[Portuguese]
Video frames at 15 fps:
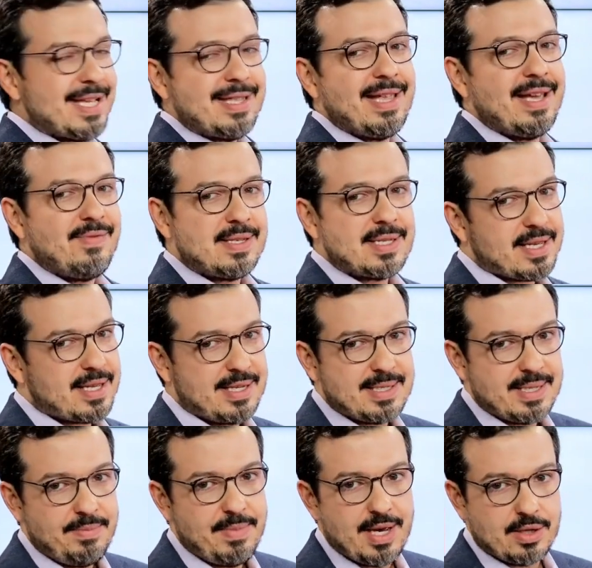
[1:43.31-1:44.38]
que teve esse
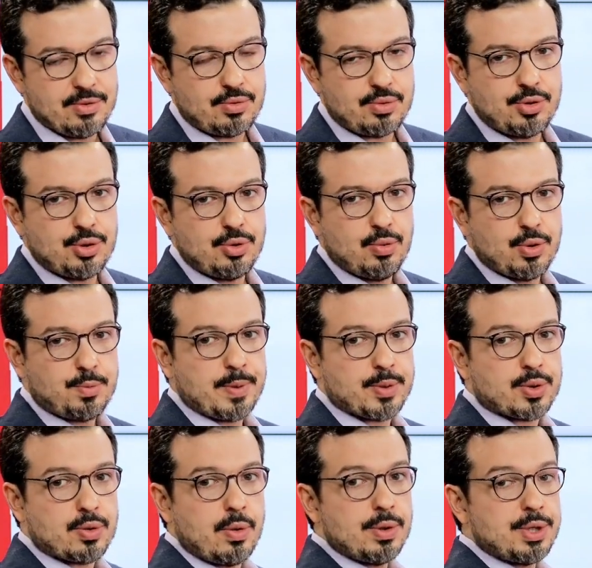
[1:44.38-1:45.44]
crescimento de duas
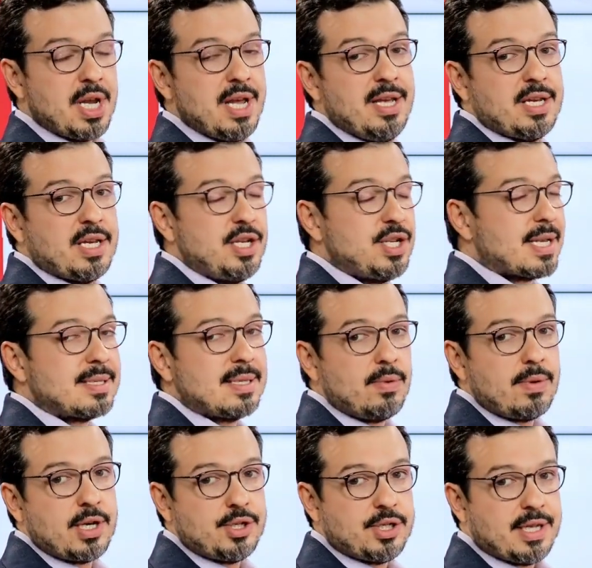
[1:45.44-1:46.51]
pessoas que já
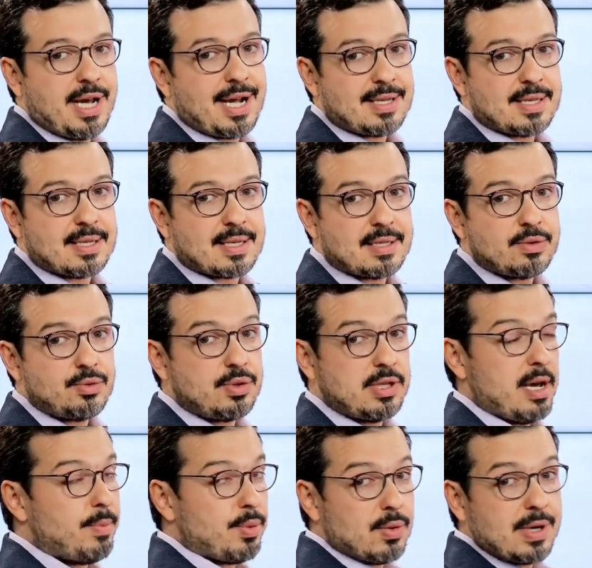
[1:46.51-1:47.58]
são candidatas há tanto
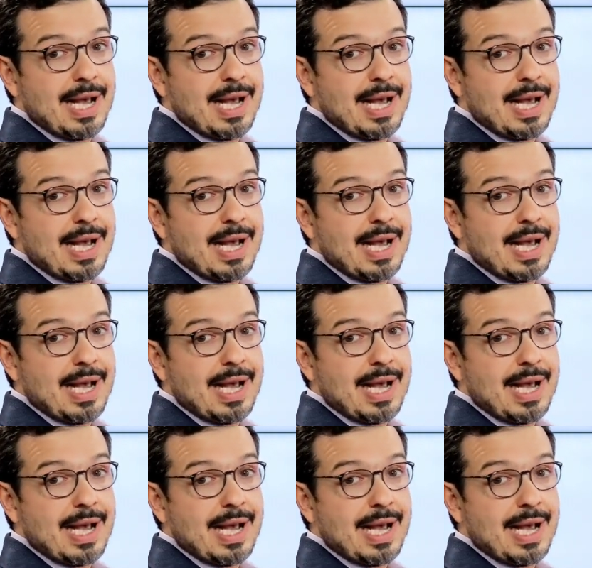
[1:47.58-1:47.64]
tempo?